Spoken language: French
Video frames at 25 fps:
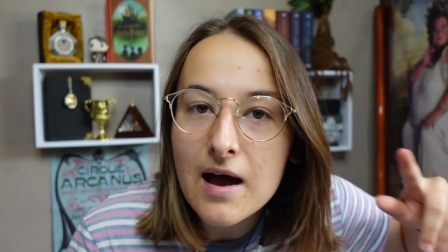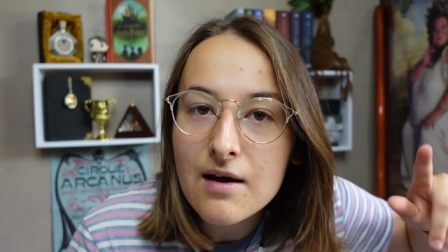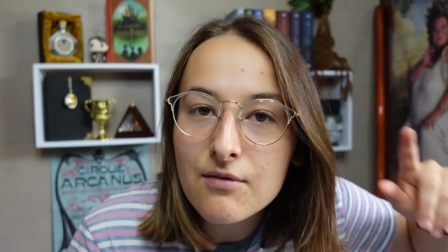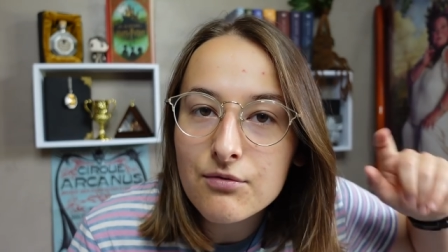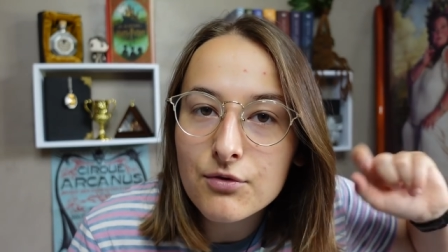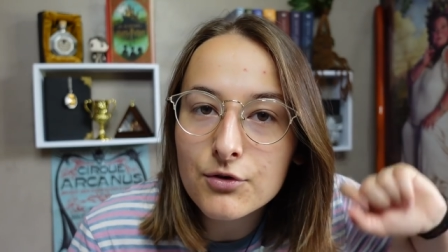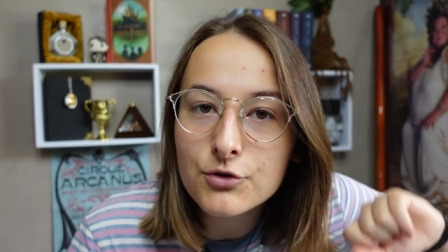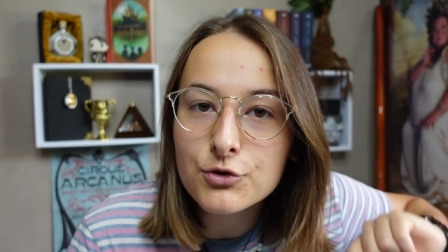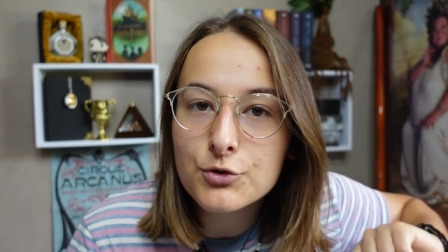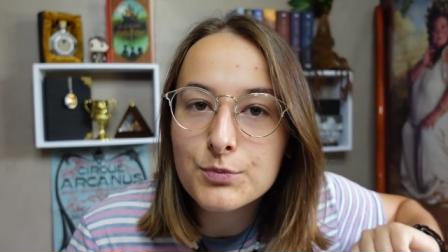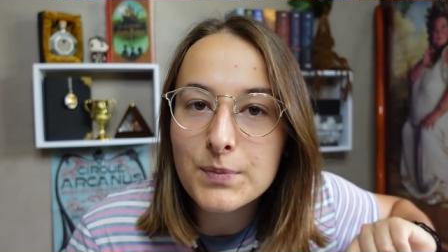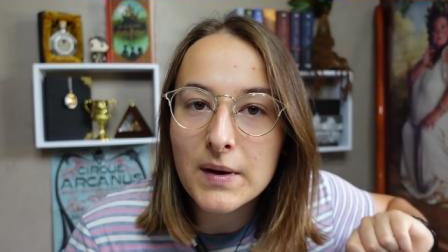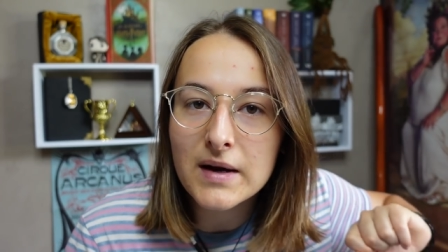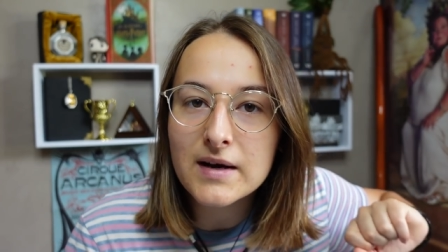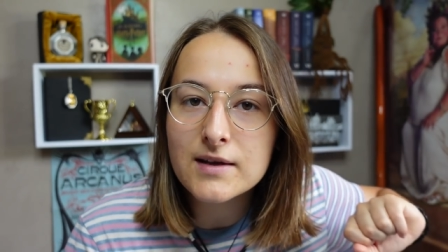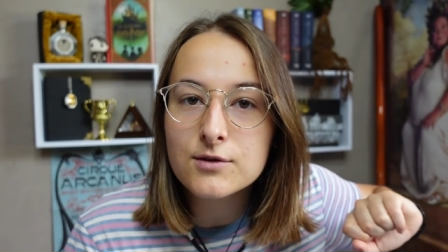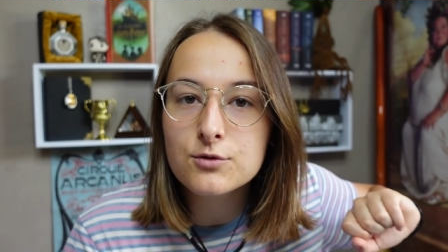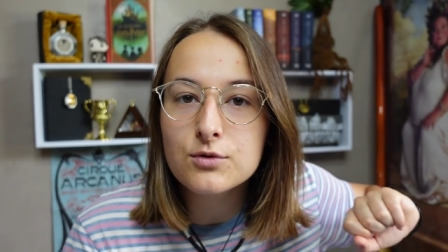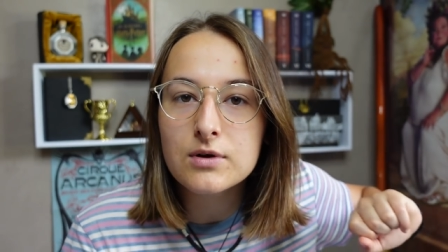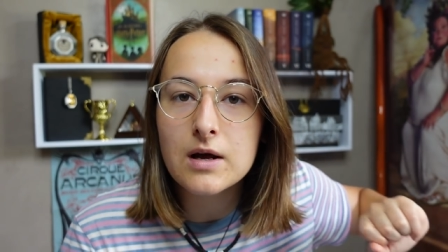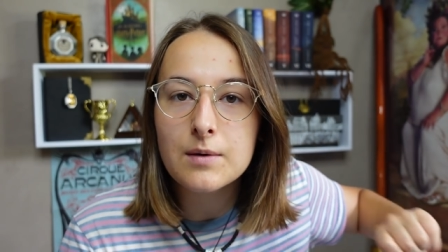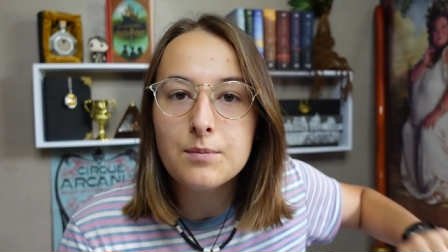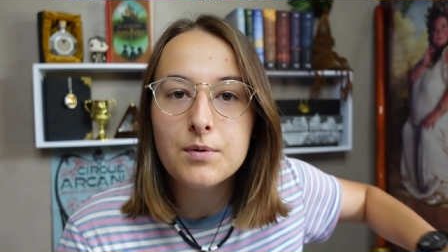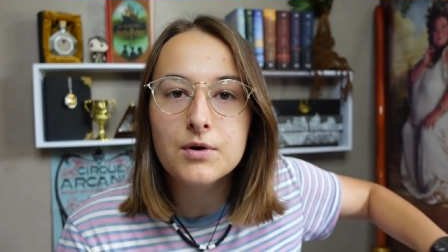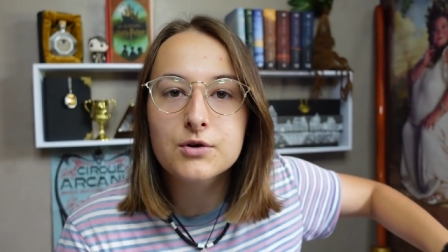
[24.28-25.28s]
Avant de parler
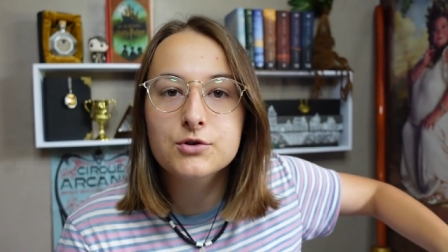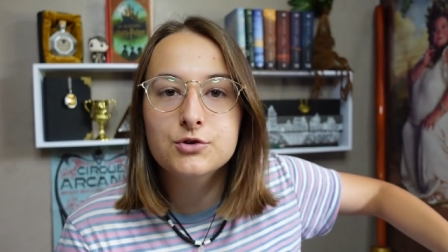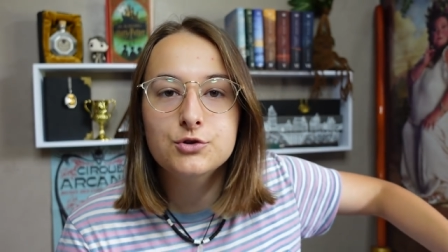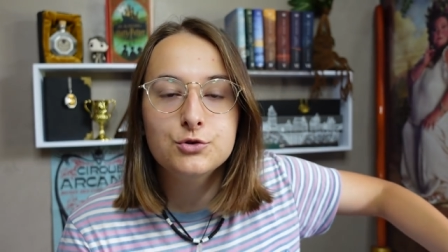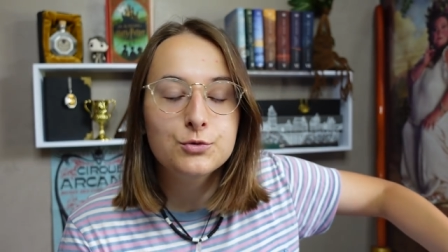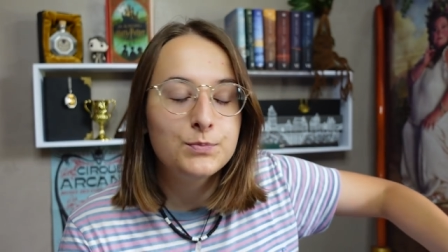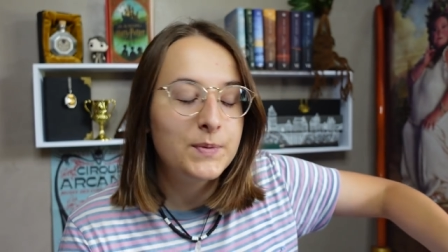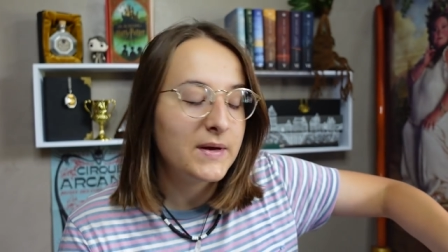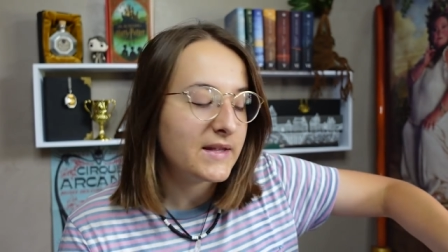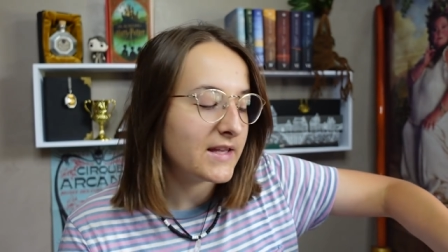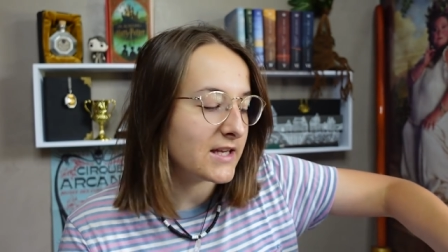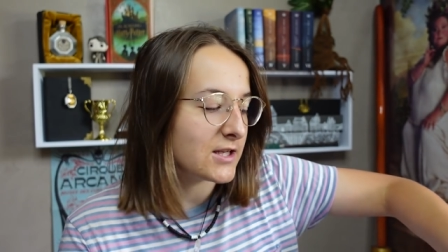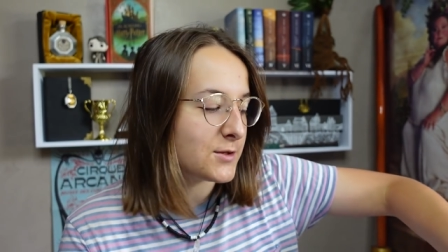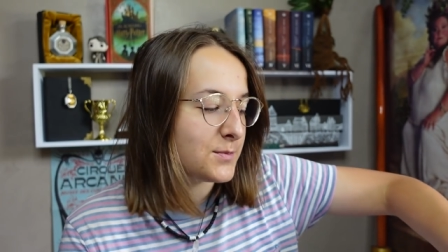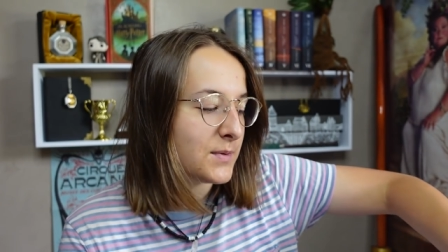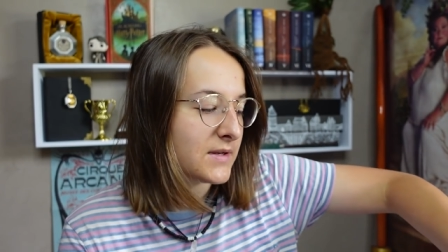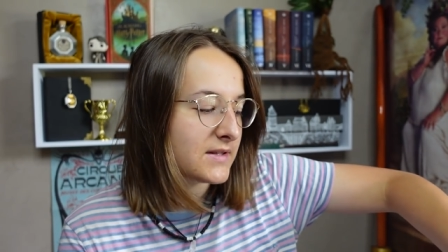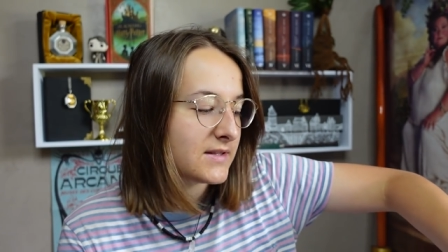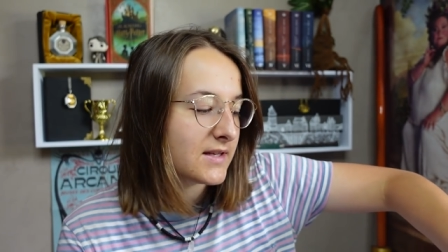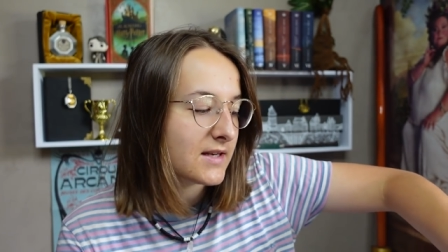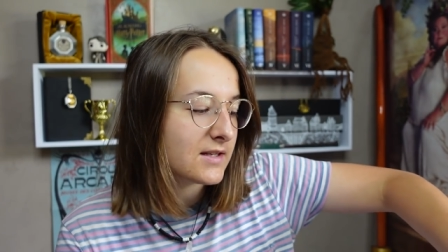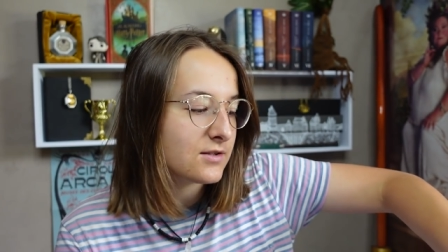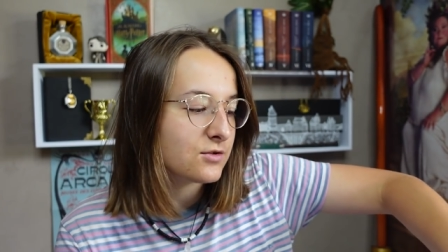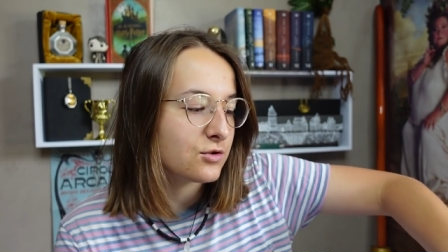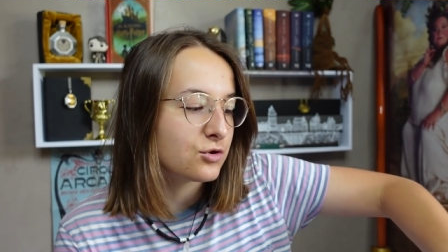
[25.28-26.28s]
de la box de ben
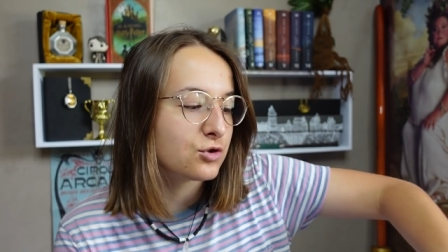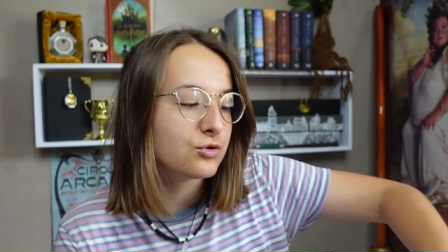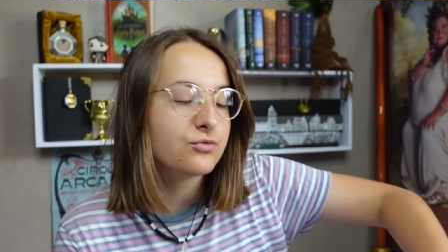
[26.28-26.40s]
HPTS,